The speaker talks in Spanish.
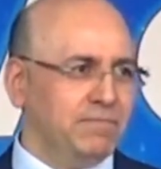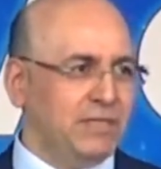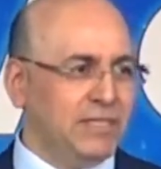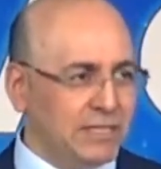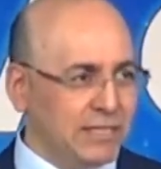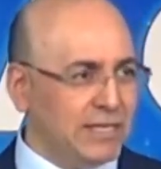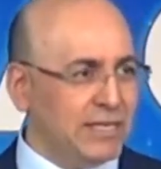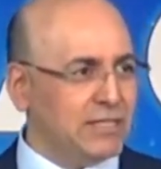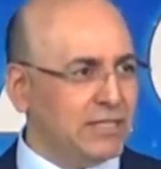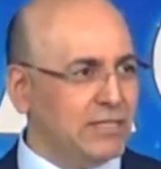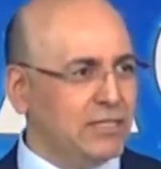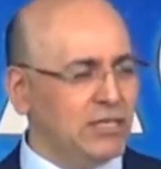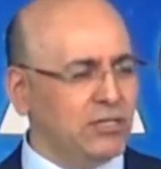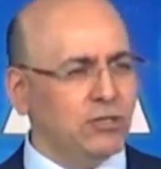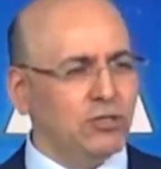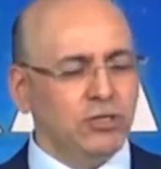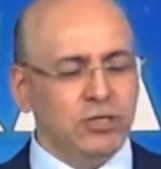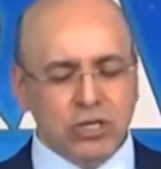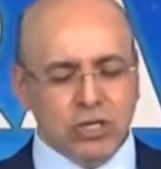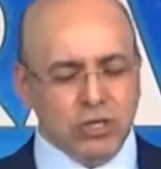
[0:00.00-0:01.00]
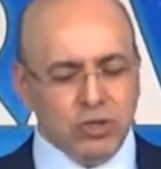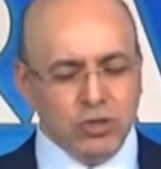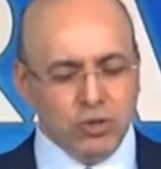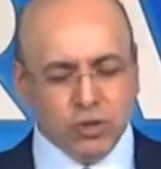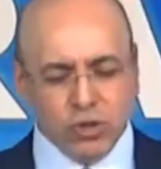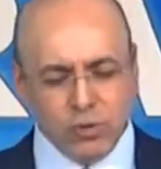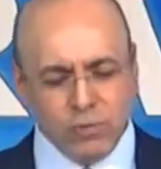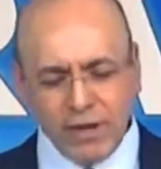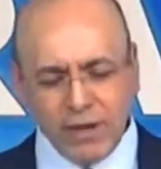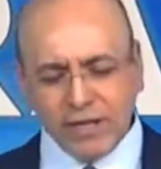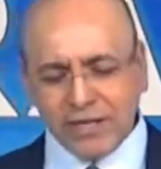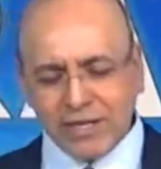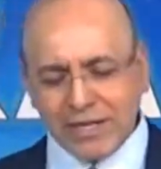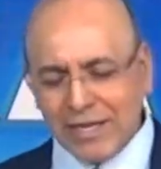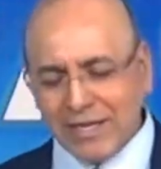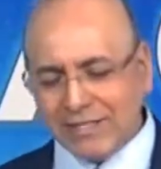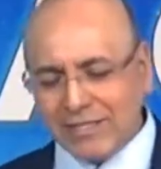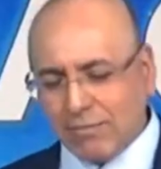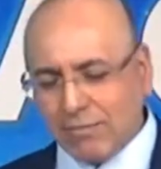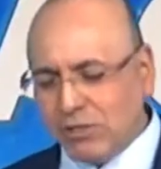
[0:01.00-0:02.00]
¿Me están entendiendo? No
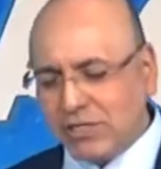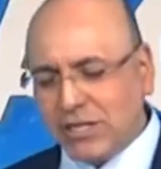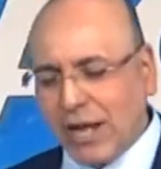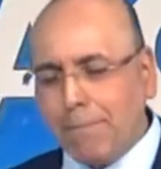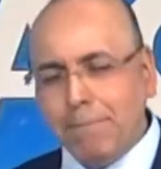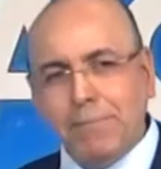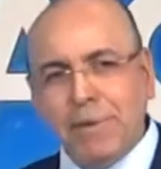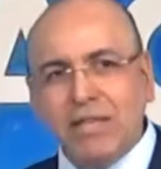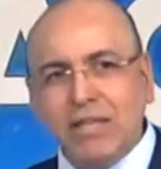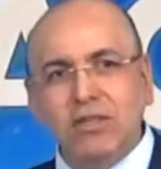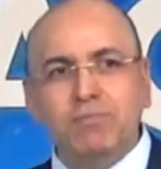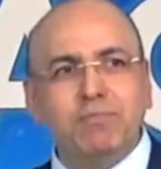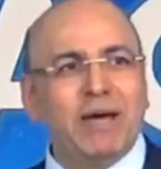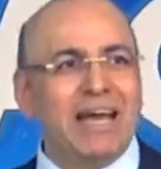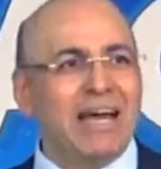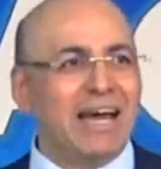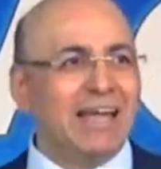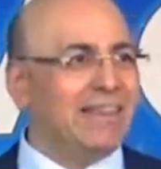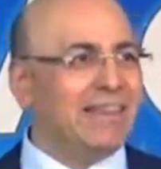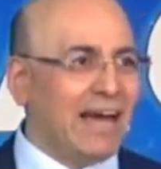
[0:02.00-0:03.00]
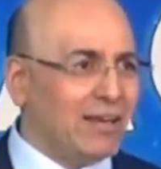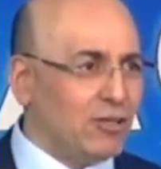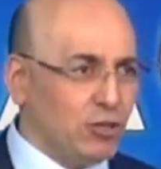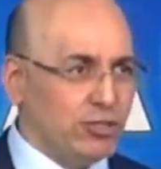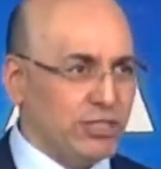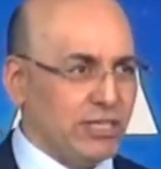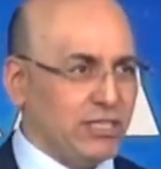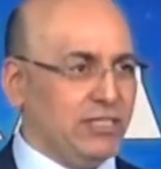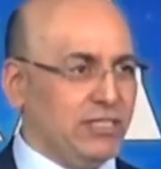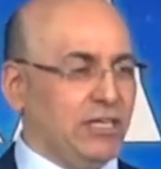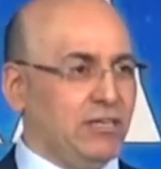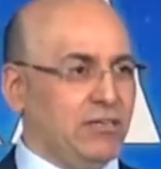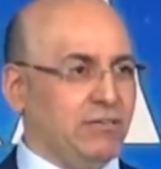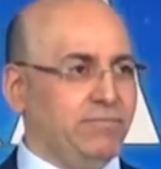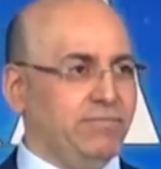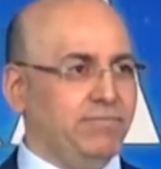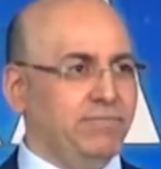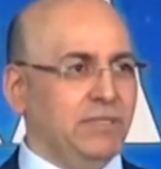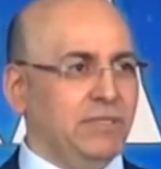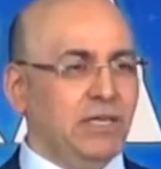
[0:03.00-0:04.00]
estamos cambiando para ganarnos el cielo.